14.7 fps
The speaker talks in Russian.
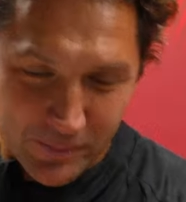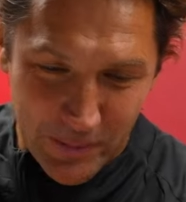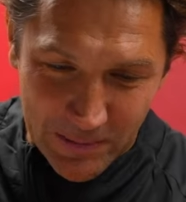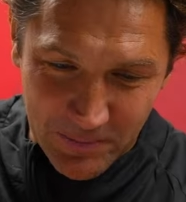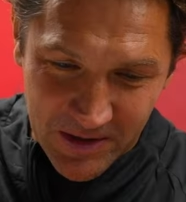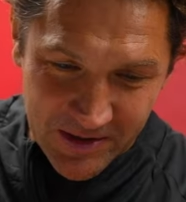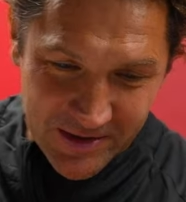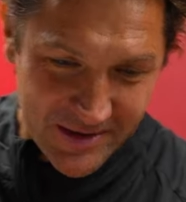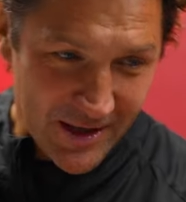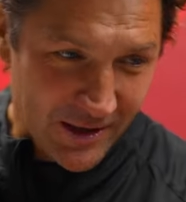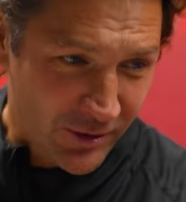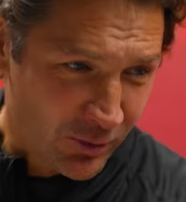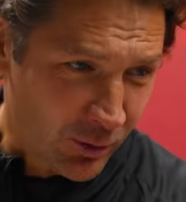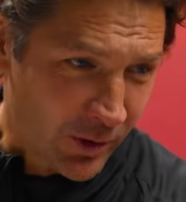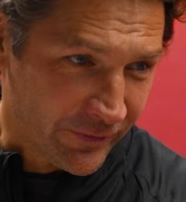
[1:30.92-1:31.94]
примерно за
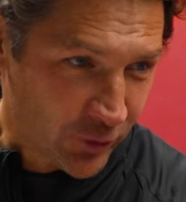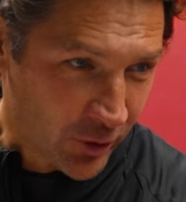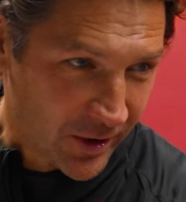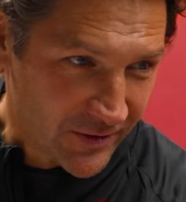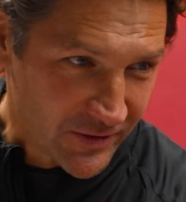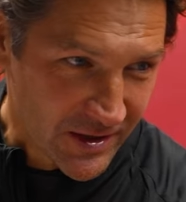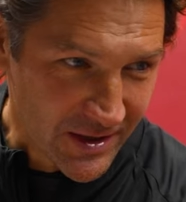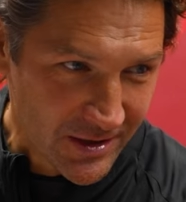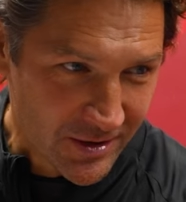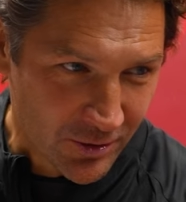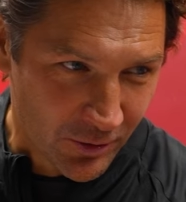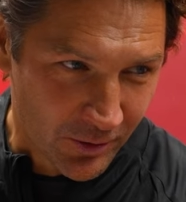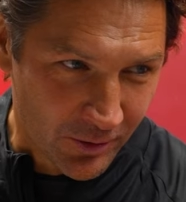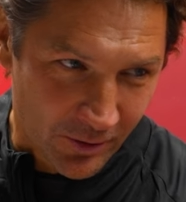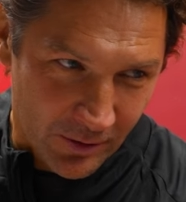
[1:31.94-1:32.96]
одну
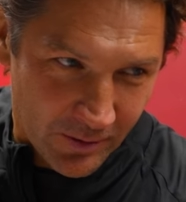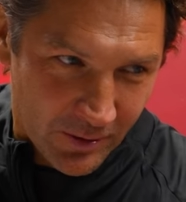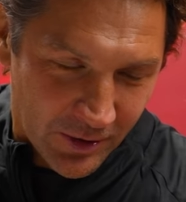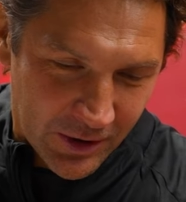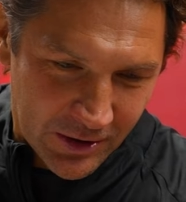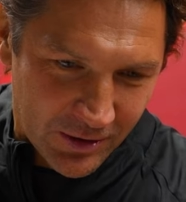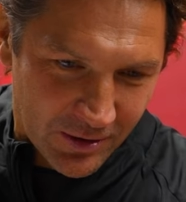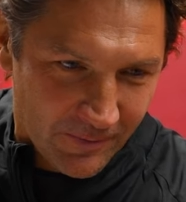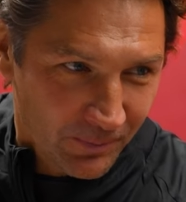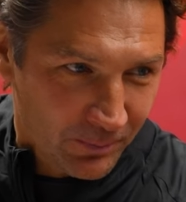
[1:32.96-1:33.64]
автограф-сессию э, где-то